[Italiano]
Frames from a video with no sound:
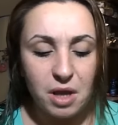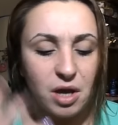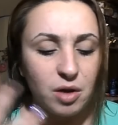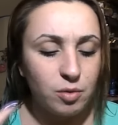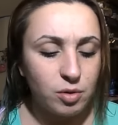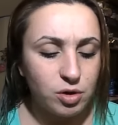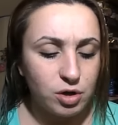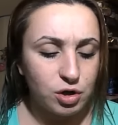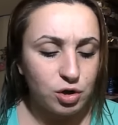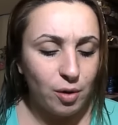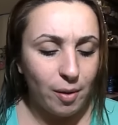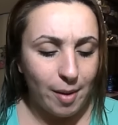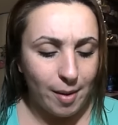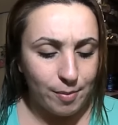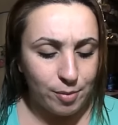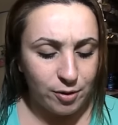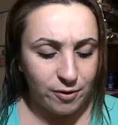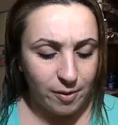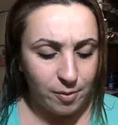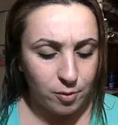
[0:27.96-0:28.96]
e quindi ho detto vabbè
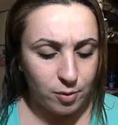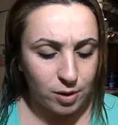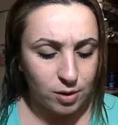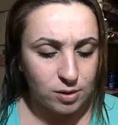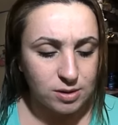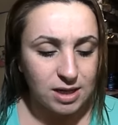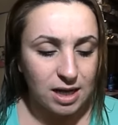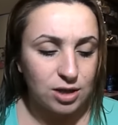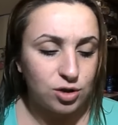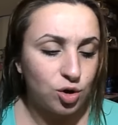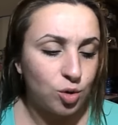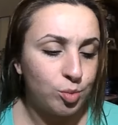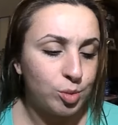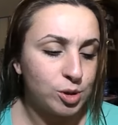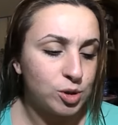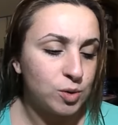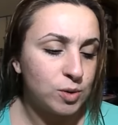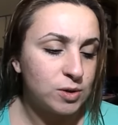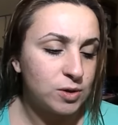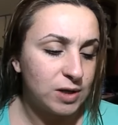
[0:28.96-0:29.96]
proviamo qualcos'altro ho
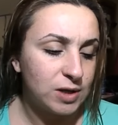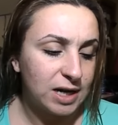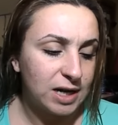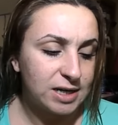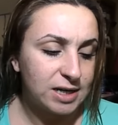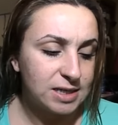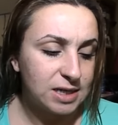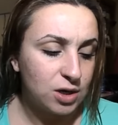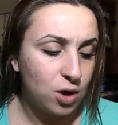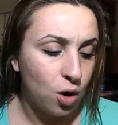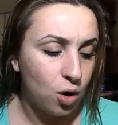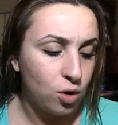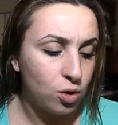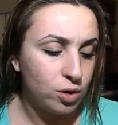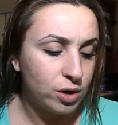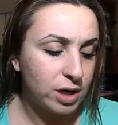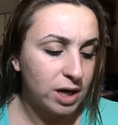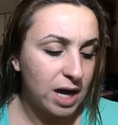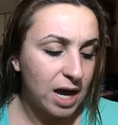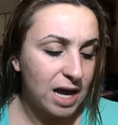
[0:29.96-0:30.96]
preso questo della Crazy
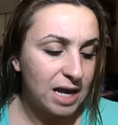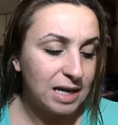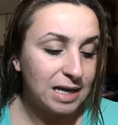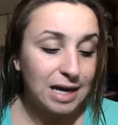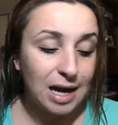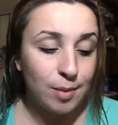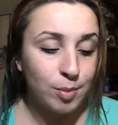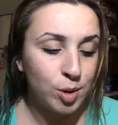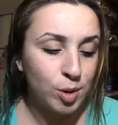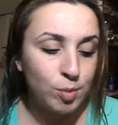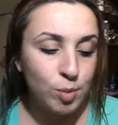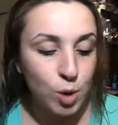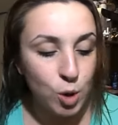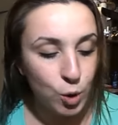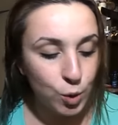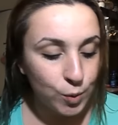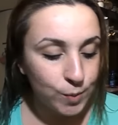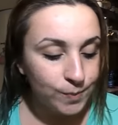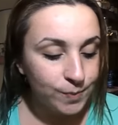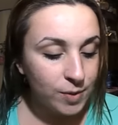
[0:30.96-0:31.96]
Color che è il Capri
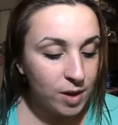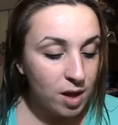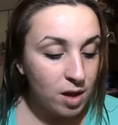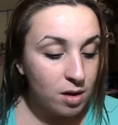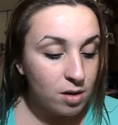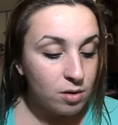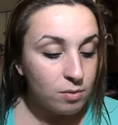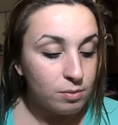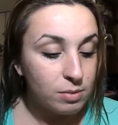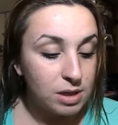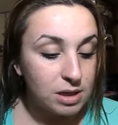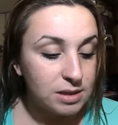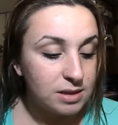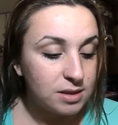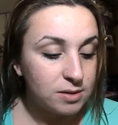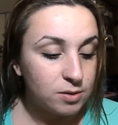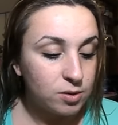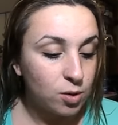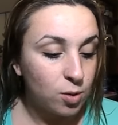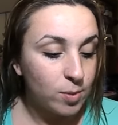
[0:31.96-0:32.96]
Blue
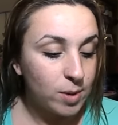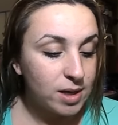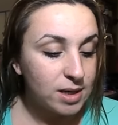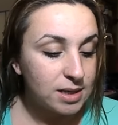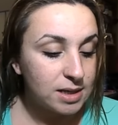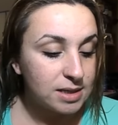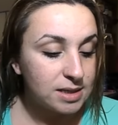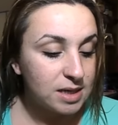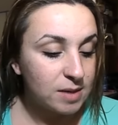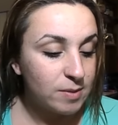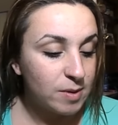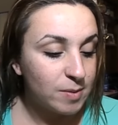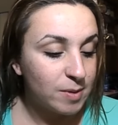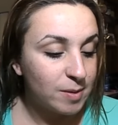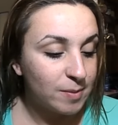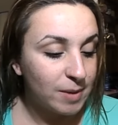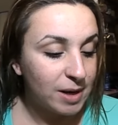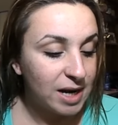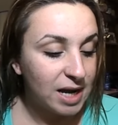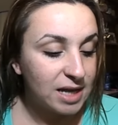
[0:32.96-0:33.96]
bellissimo nome semi
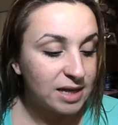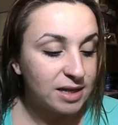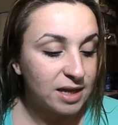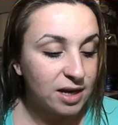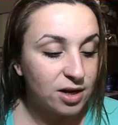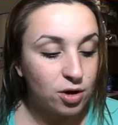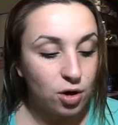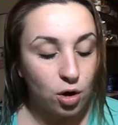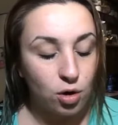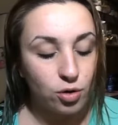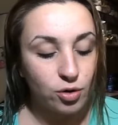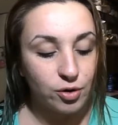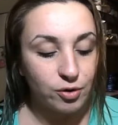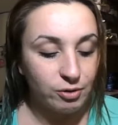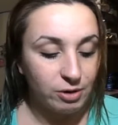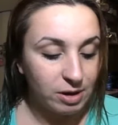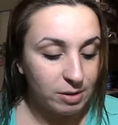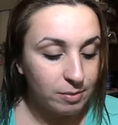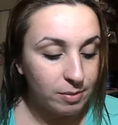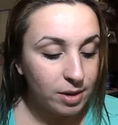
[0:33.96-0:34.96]
permanente è il color
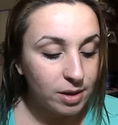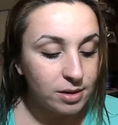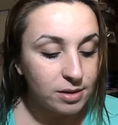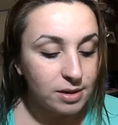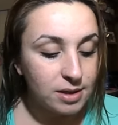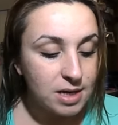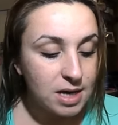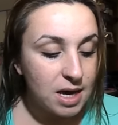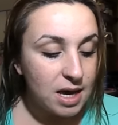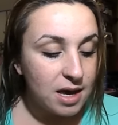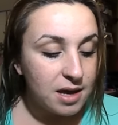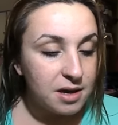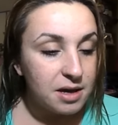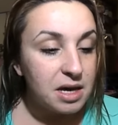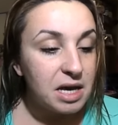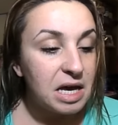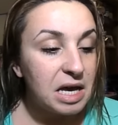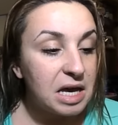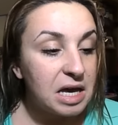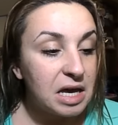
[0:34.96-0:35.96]
cream
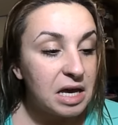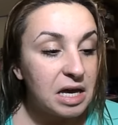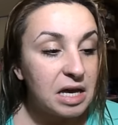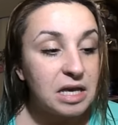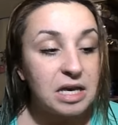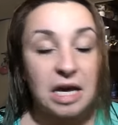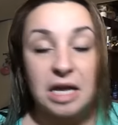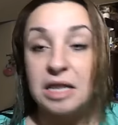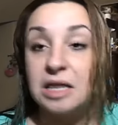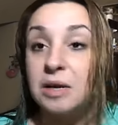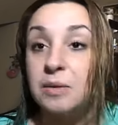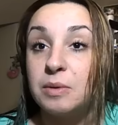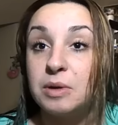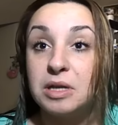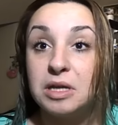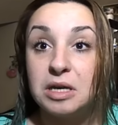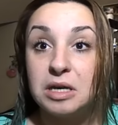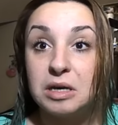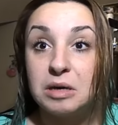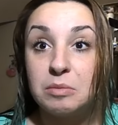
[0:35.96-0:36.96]
e niente
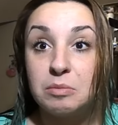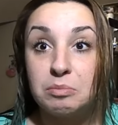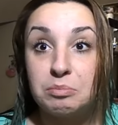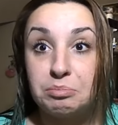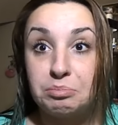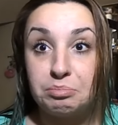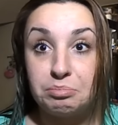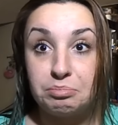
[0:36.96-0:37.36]
quindi